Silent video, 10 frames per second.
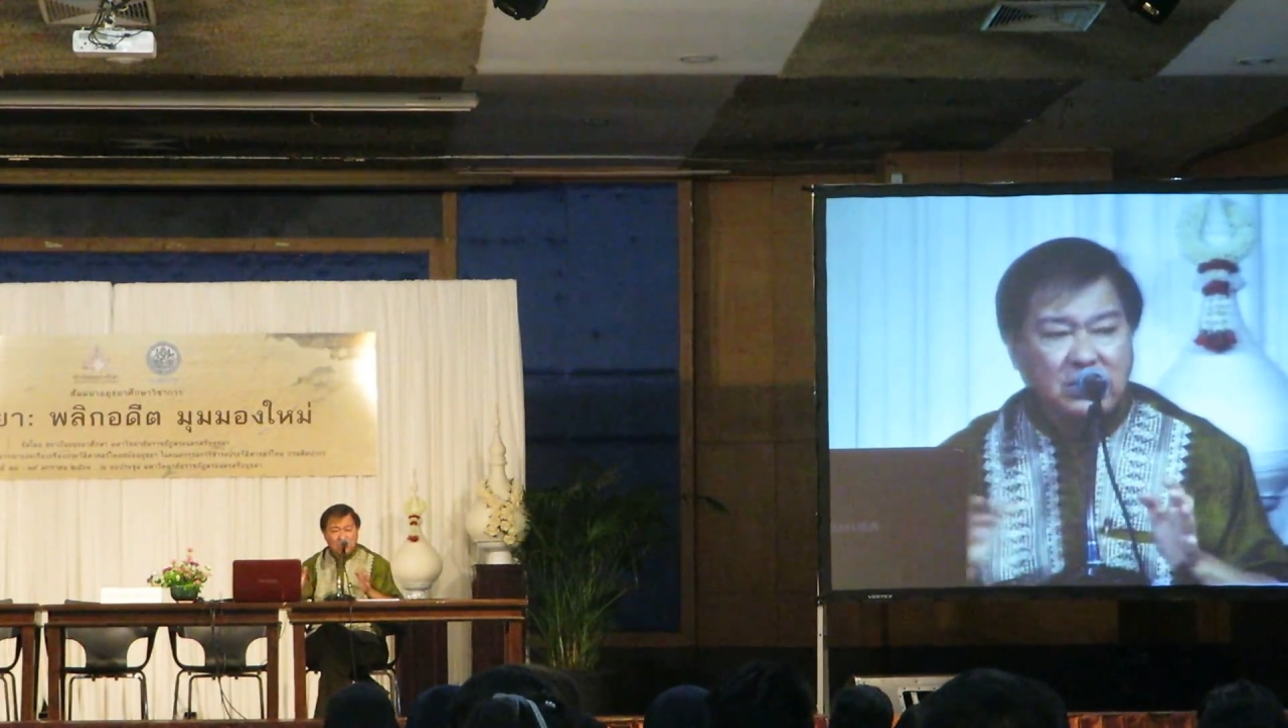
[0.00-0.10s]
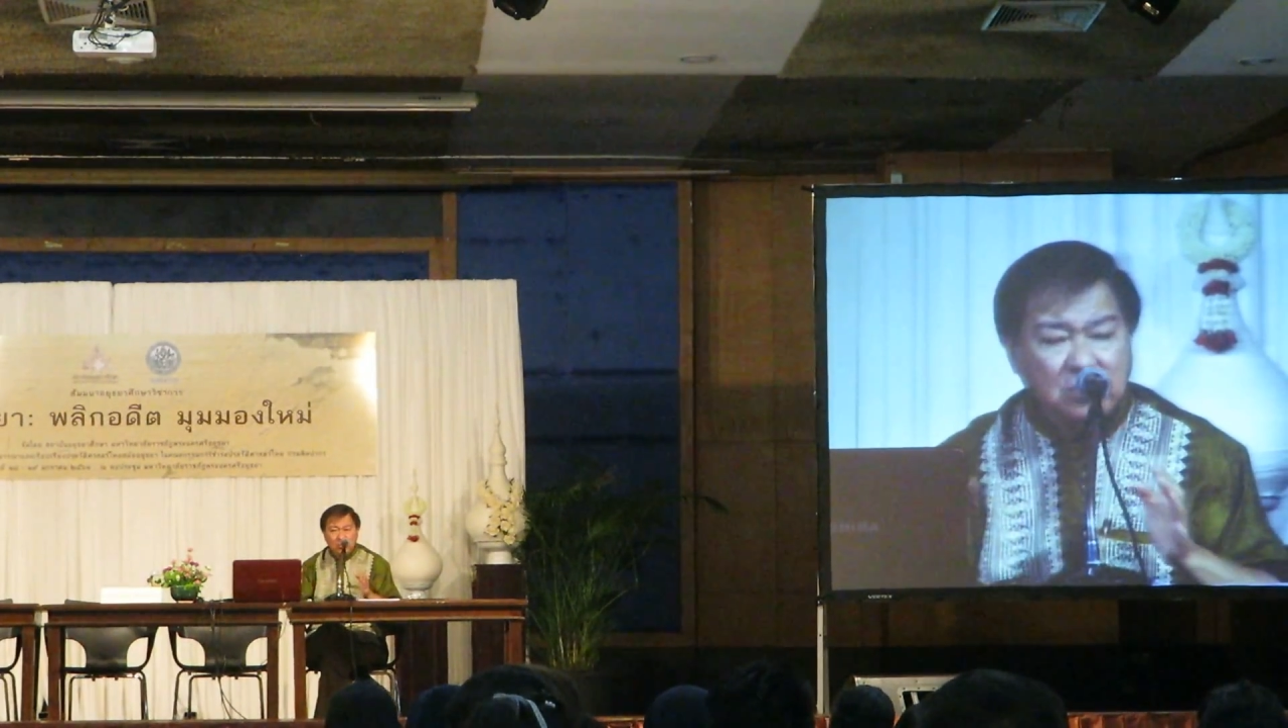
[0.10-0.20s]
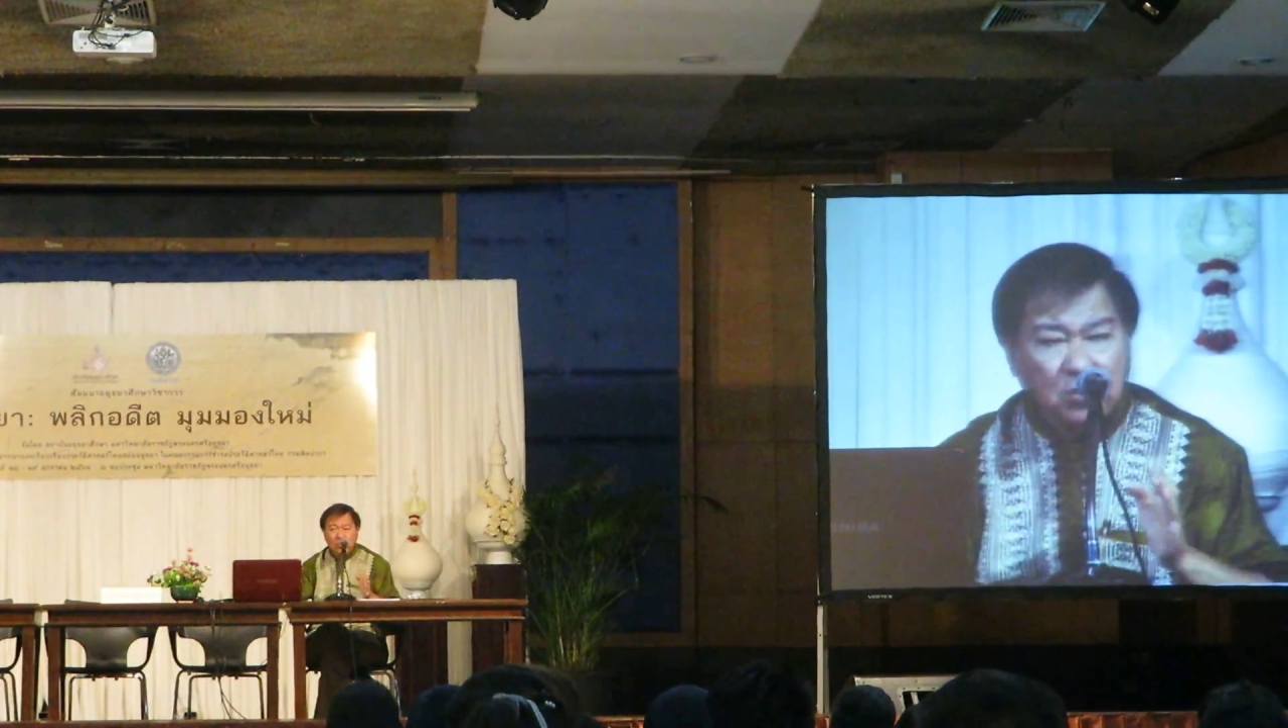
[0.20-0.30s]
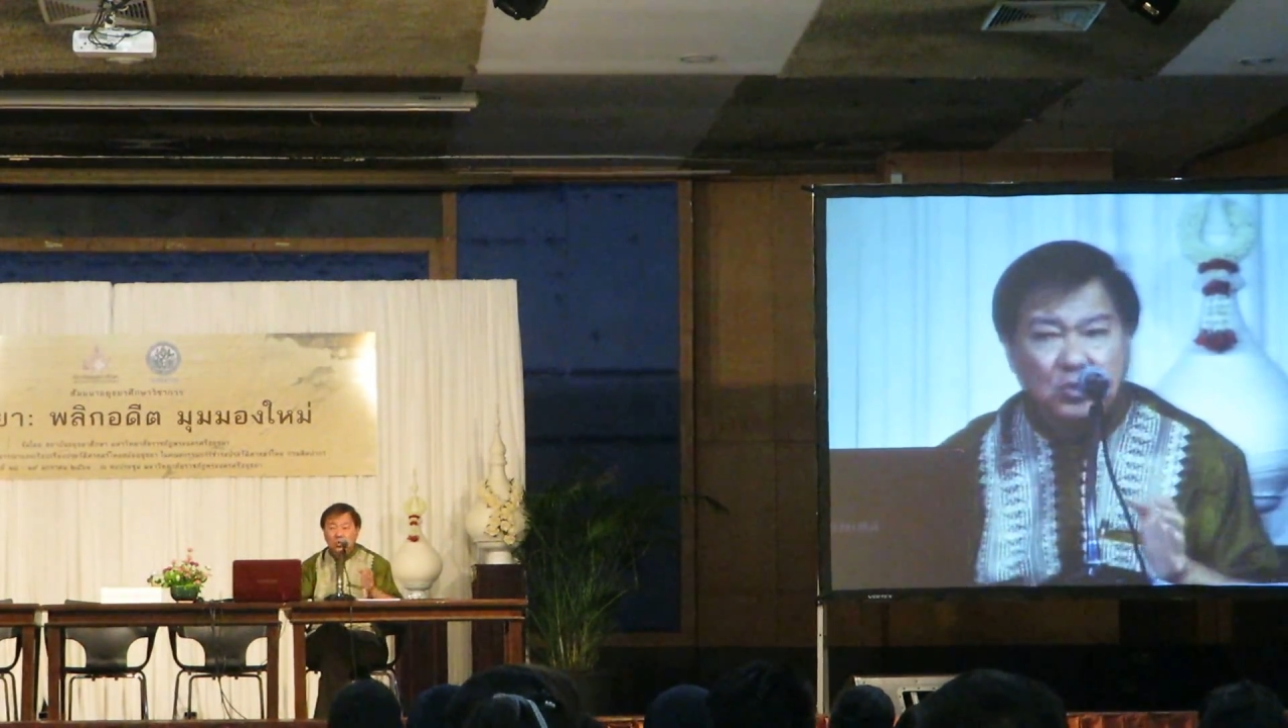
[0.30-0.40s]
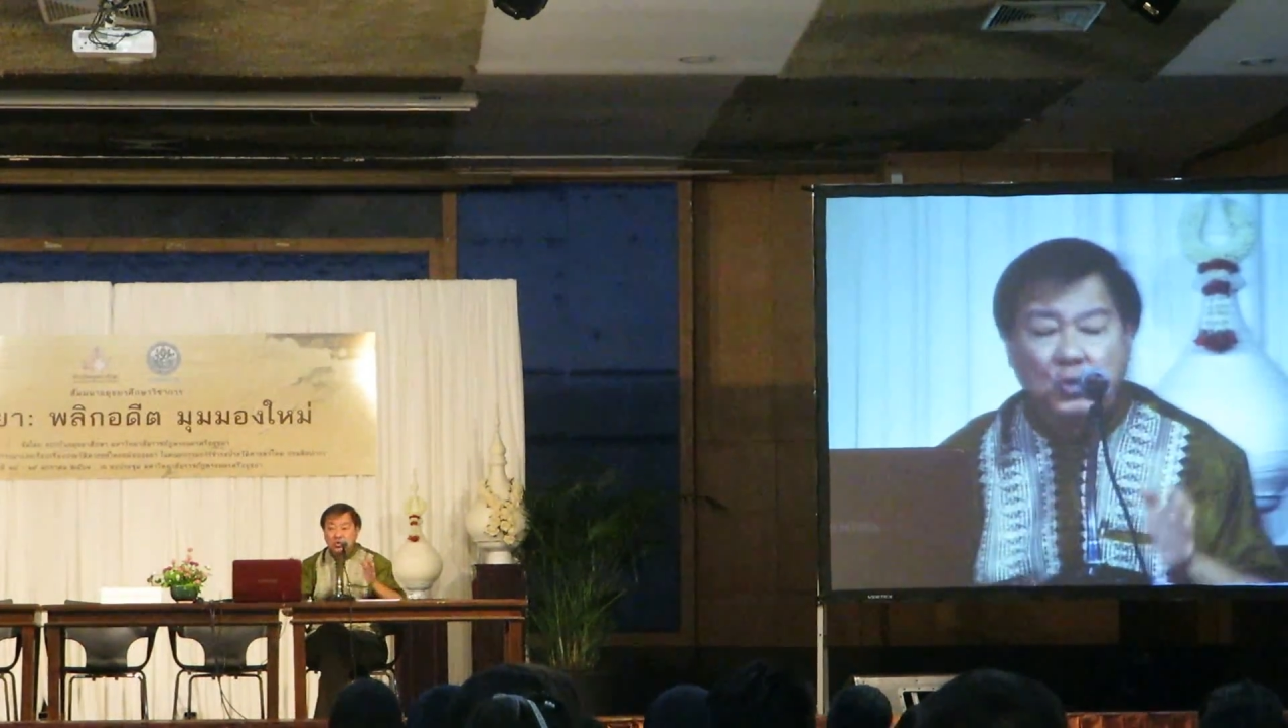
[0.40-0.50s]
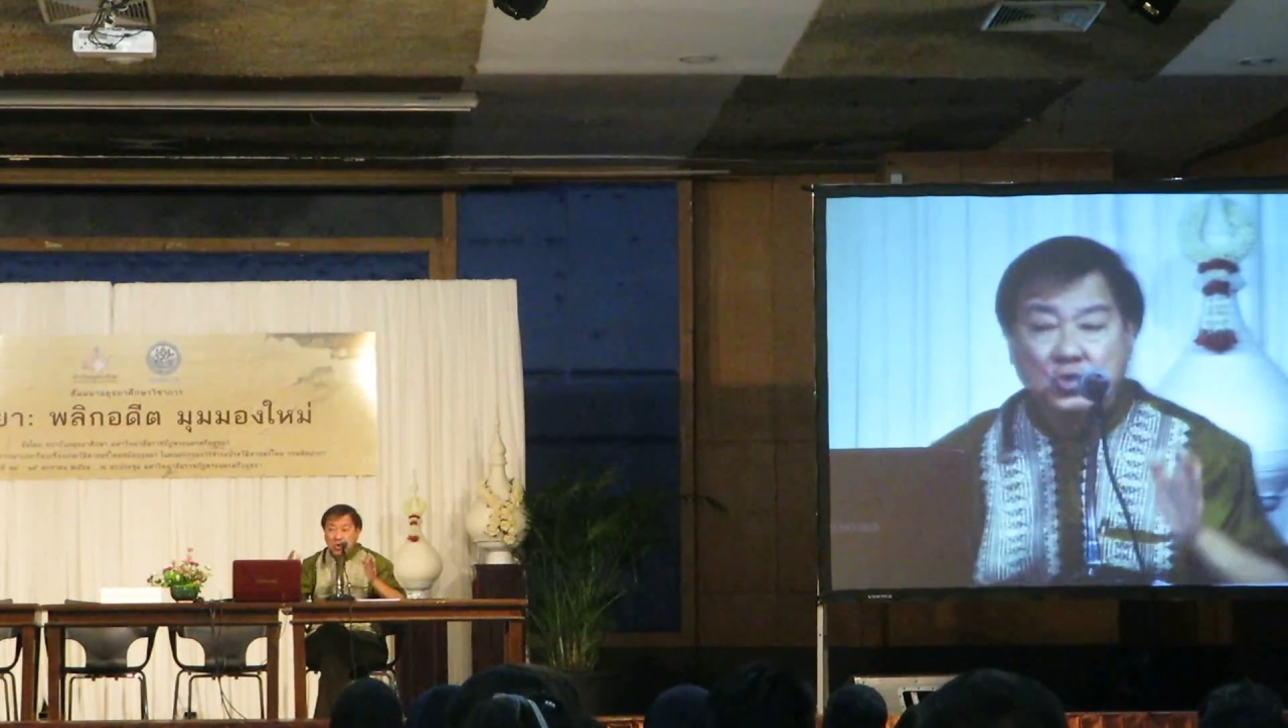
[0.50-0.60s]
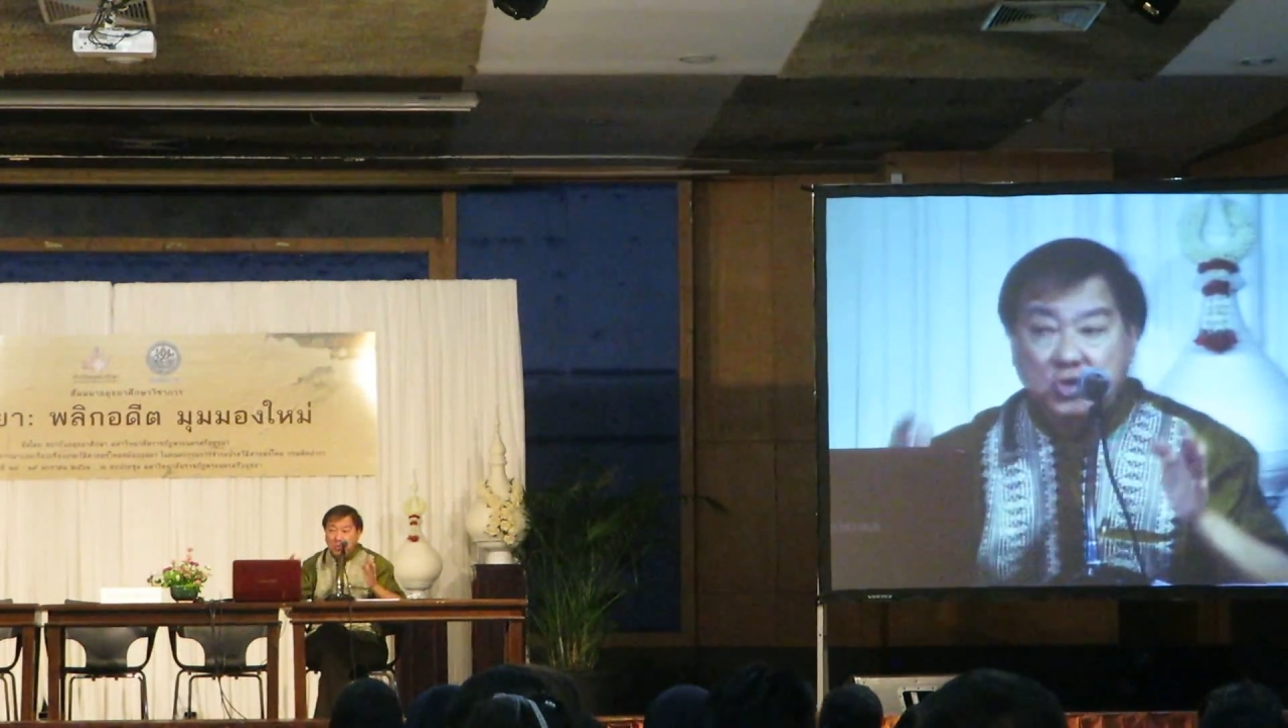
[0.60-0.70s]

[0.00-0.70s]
ก็ต้องดู